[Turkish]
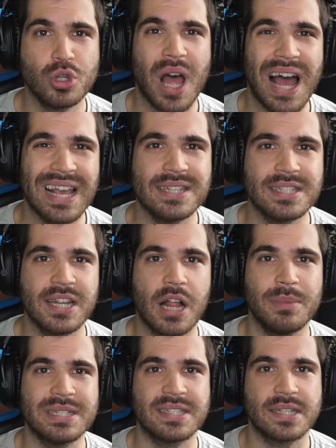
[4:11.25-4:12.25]
Burada hangisini
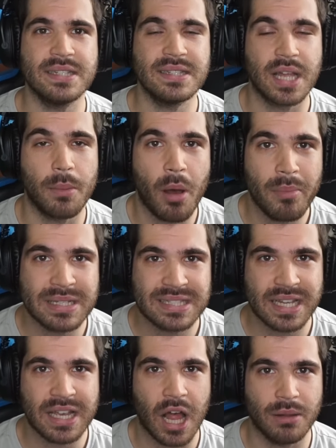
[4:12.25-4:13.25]
almak istediğiniz tamamen
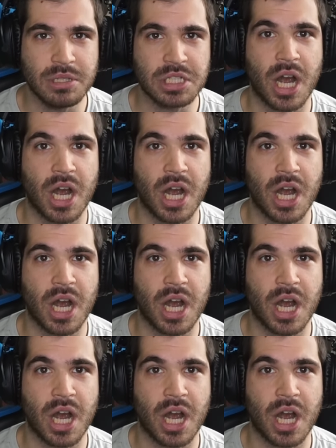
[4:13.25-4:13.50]
size kalmış.